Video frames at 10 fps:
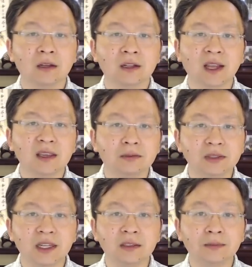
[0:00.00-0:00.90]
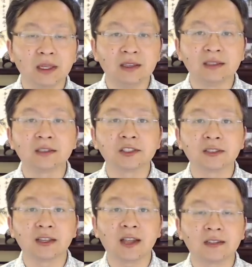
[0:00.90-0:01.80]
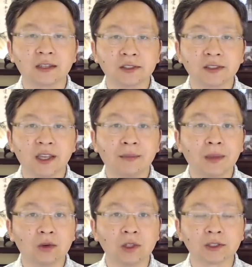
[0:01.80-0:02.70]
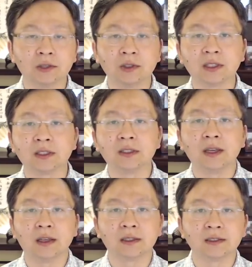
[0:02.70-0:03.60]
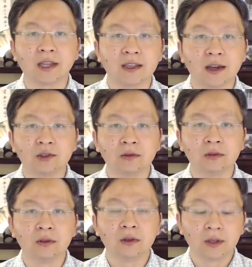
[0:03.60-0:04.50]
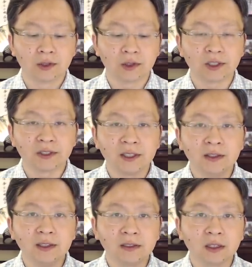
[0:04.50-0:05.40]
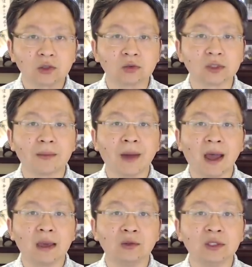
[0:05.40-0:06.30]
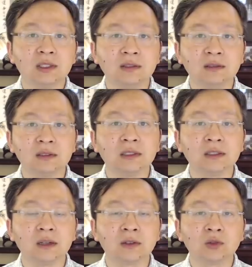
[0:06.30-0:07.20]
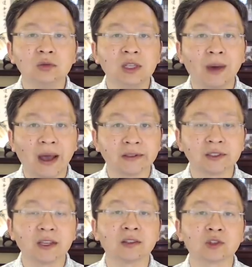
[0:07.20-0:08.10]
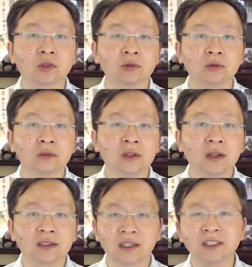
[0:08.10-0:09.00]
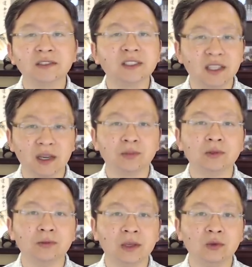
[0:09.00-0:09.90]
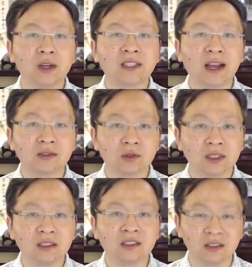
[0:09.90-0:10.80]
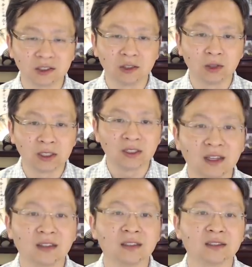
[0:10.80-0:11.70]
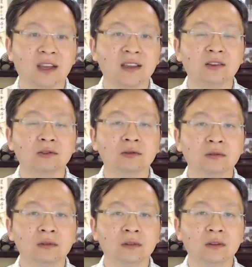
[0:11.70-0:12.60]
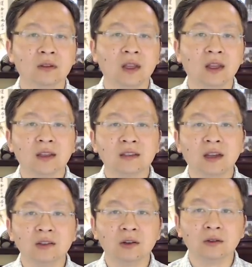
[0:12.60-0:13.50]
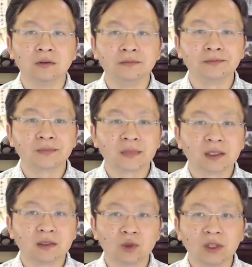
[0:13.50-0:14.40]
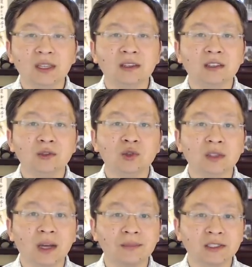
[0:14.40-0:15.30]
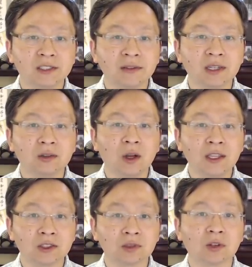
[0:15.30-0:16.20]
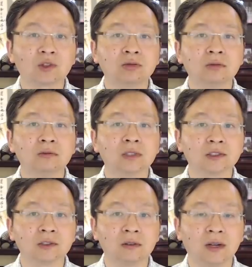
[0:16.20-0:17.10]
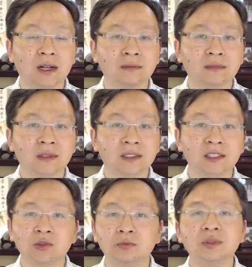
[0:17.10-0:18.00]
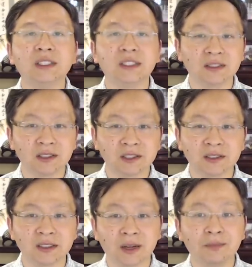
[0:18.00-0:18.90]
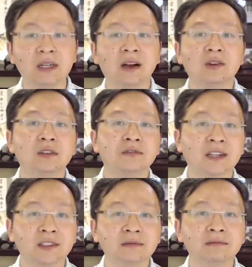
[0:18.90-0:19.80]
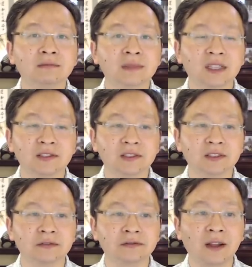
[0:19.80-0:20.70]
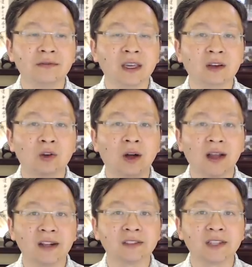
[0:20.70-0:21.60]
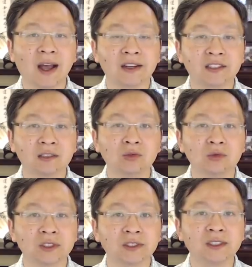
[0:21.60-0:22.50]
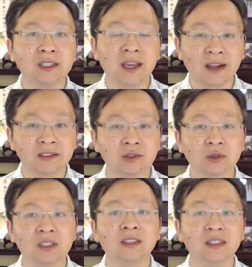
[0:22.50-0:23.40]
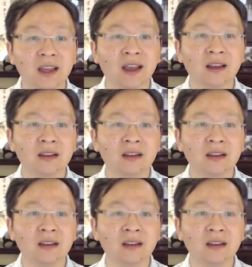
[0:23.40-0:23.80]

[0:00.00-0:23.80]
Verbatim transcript: 它也不见得比一次世界大战之前美国社会的割裂更加严重，就是亲英的主战派与亲德的孤立派之间的冲突。它甚至也不比越战所引起的社会割更加严重。当有对立的人群，他们的深层观念受到触动的时候啊啊，这种不理性的事情它必然会发生。它只是范围宽还是窄，程度是激烈还是随和一点，